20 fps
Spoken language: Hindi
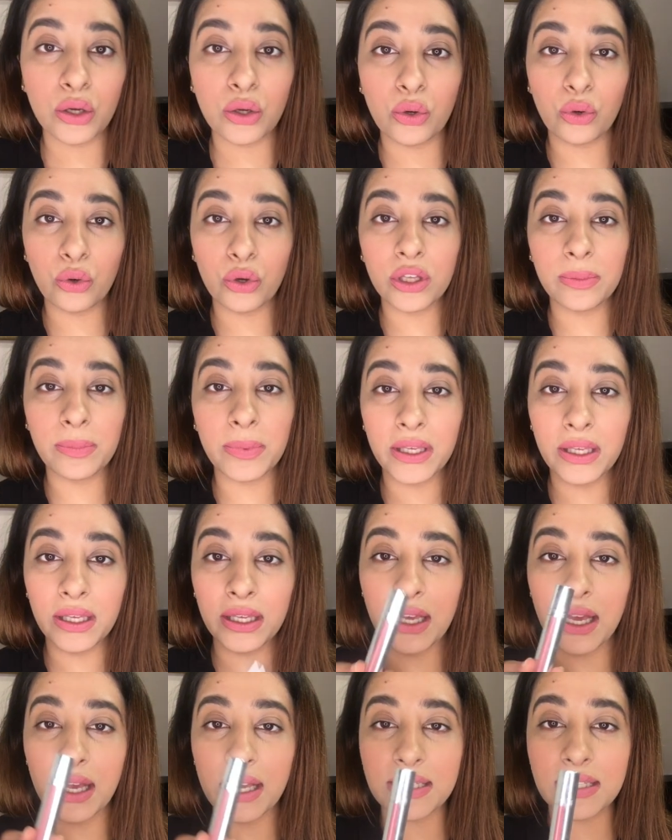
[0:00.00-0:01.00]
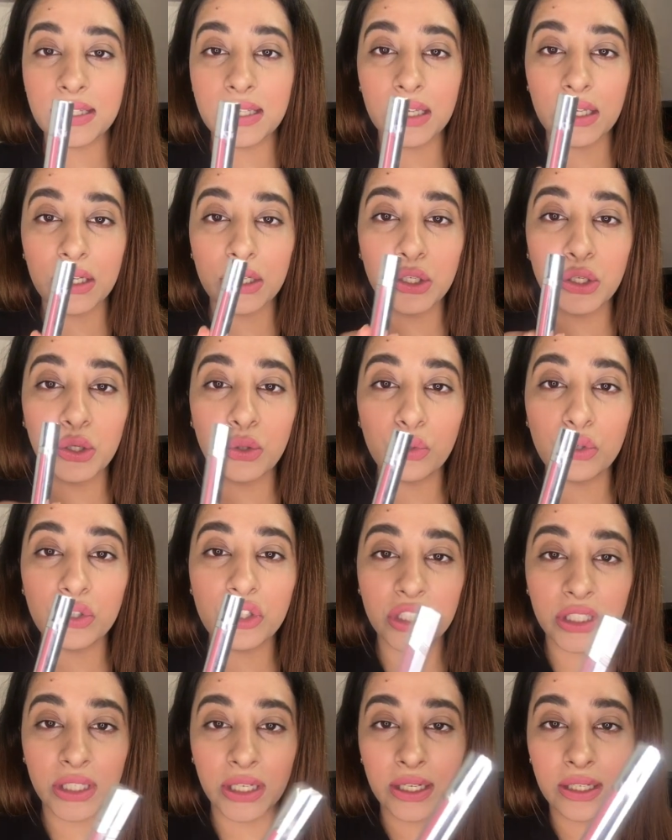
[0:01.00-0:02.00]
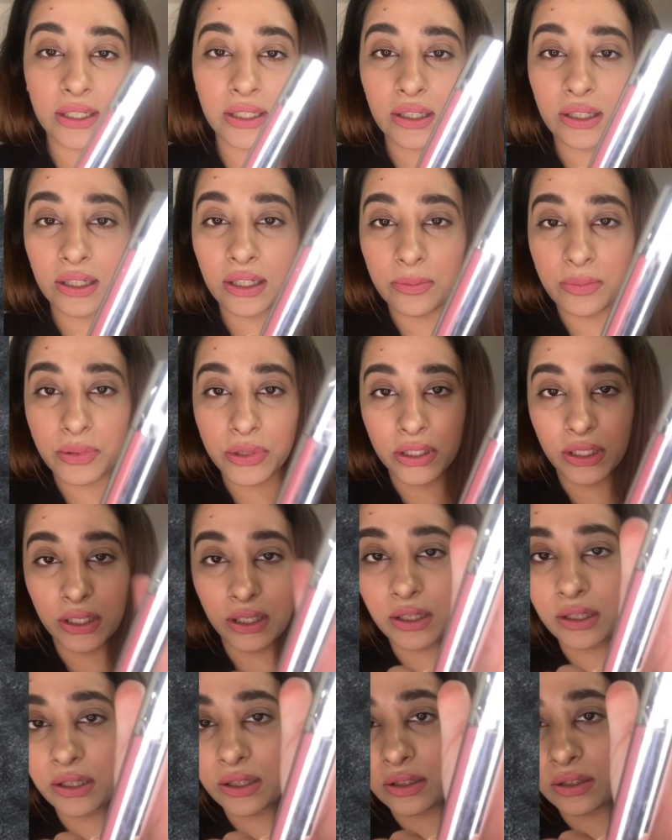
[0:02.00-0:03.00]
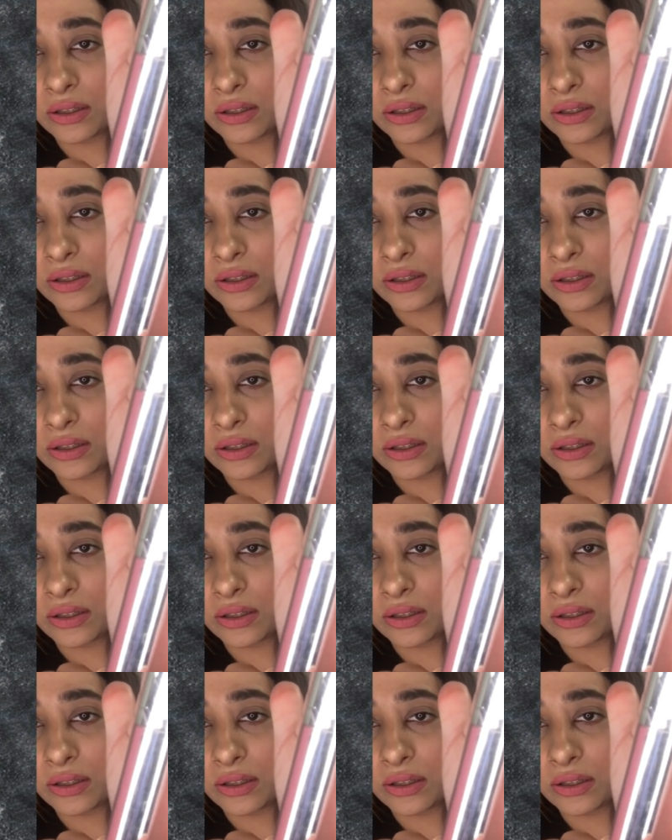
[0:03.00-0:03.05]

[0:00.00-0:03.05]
कोई भी ऐसी न्यूड शेड लिपस्टिक